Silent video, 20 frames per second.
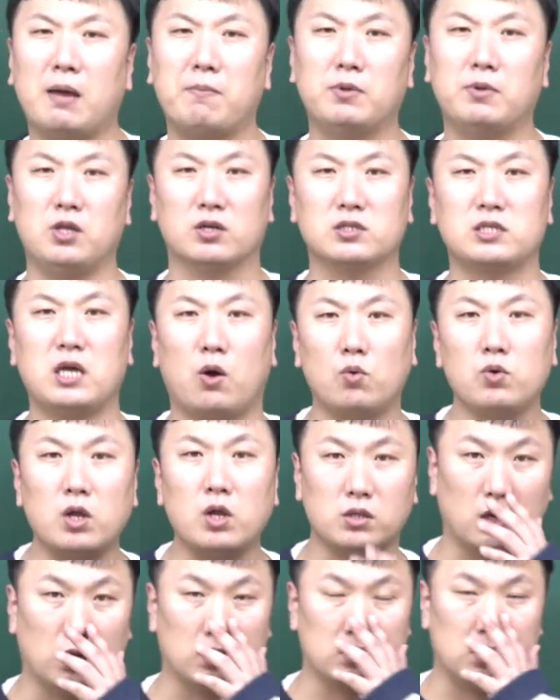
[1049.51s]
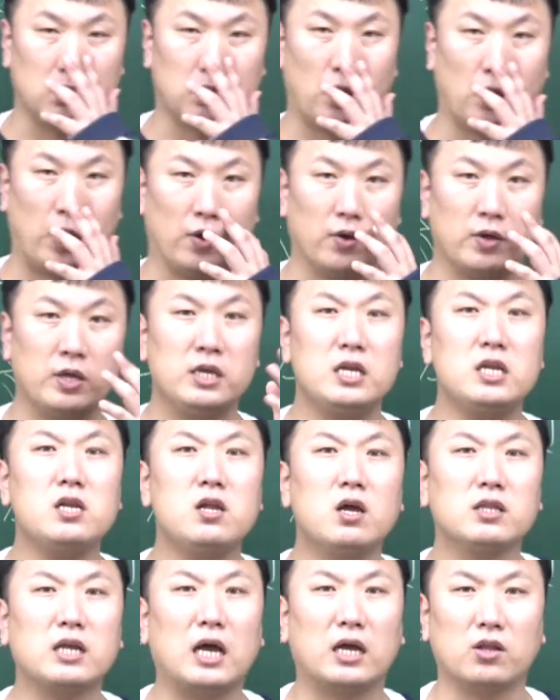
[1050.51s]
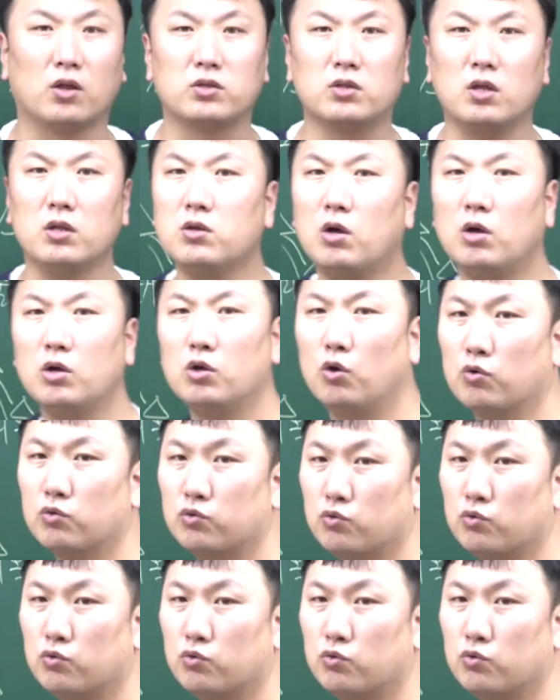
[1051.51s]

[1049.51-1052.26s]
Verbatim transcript: 한번 영상 올려드렸을 거예요. 1년간 어떤 커리로